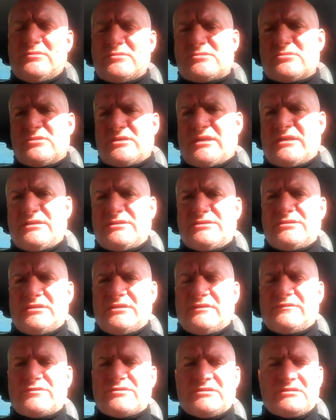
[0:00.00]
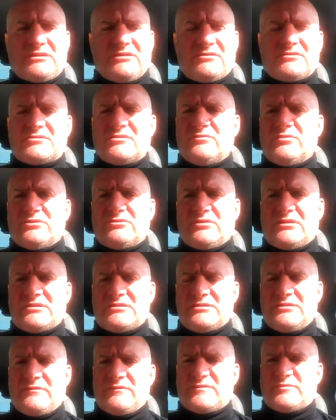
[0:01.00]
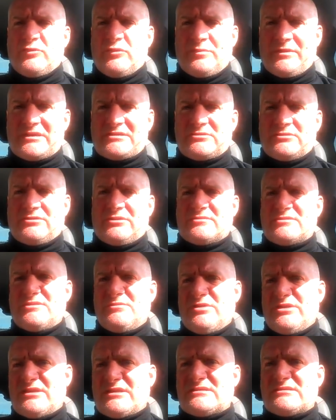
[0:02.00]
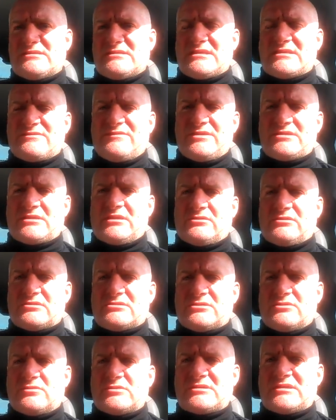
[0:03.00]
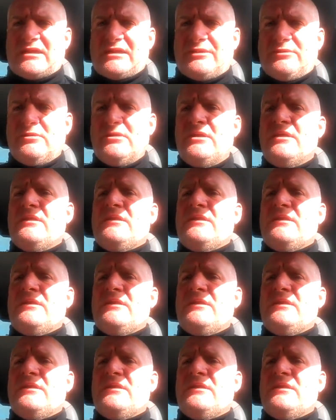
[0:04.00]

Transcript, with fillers: słuchajcie, wszystkie osoby, które z nim współpracują, z imienia, z nazwiska to, co ustalił,